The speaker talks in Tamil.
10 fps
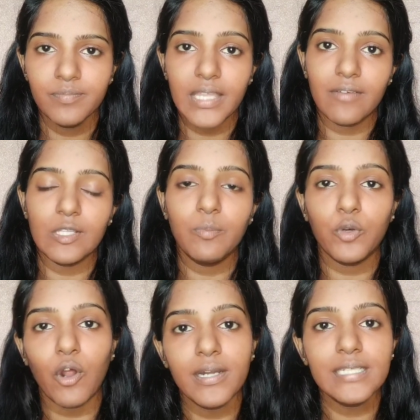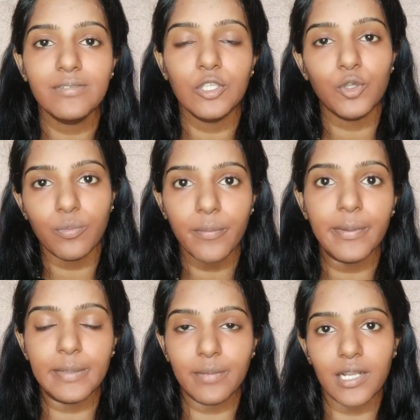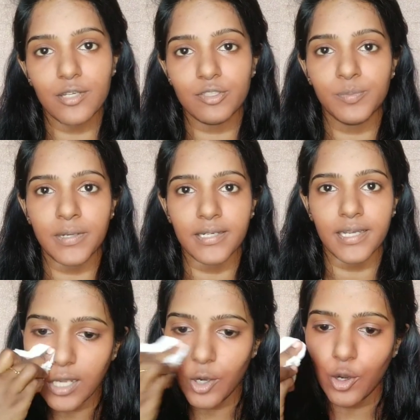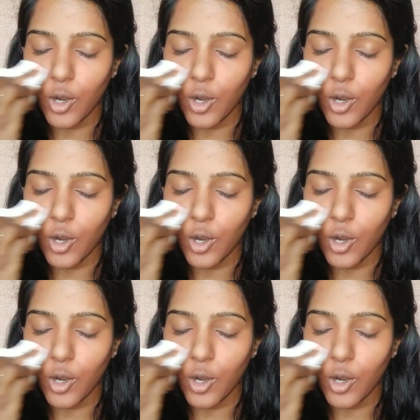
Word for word: நீங்கள் வந்து ப்ராடக்ட்ஸ் வந்து ரொம்ப மினிமலாக யூஸ் பண்ணுங்க